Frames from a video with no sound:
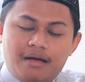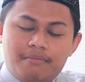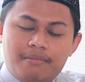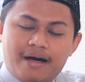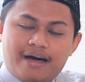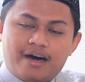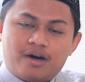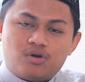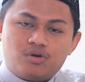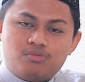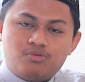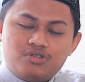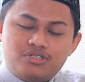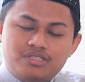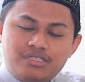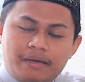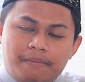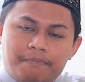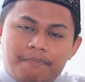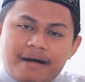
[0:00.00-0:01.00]
maka
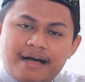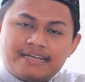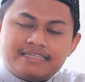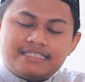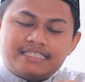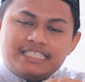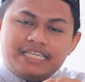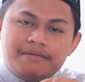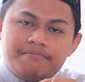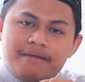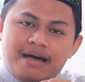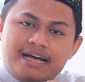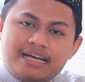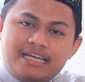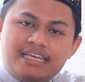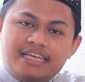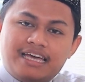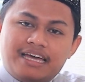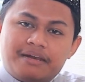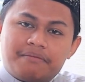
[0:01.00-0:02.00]
rumusnya pasti
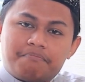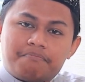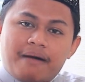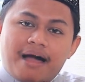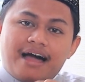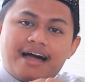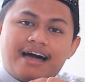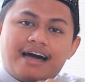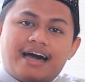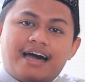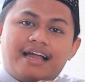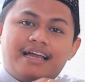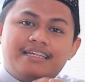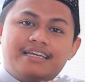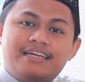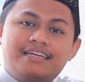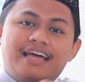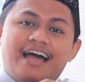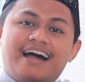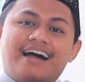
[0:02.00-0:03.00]
bagian
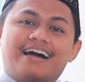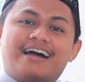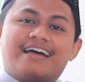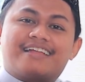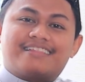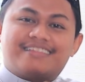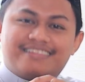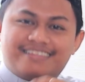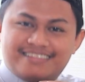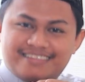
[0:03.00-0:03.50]
pangkalnya diangkat.